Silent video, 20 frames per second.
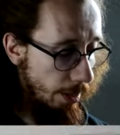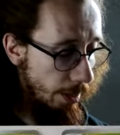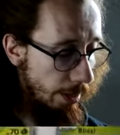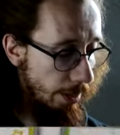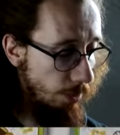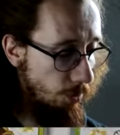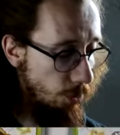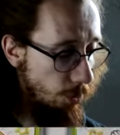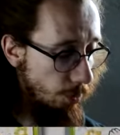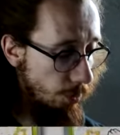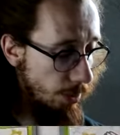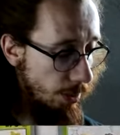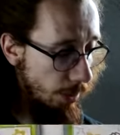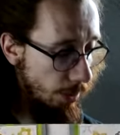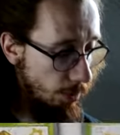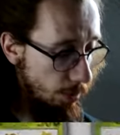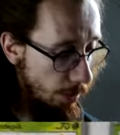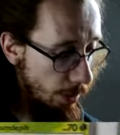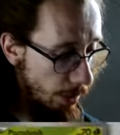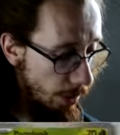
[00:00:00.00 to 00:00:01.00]
Et on commence
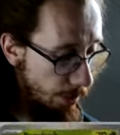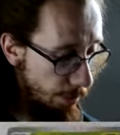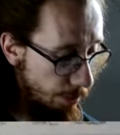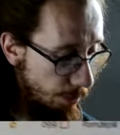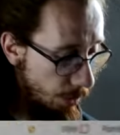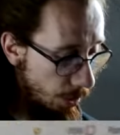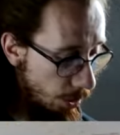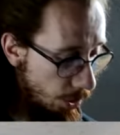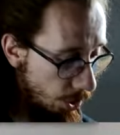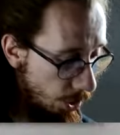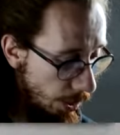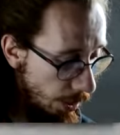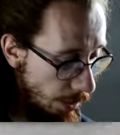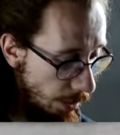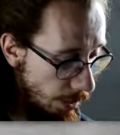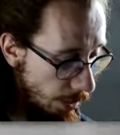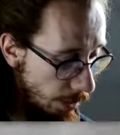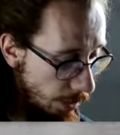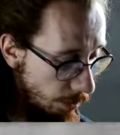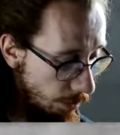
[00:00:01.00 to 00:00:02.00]
directement avec les petites shiny.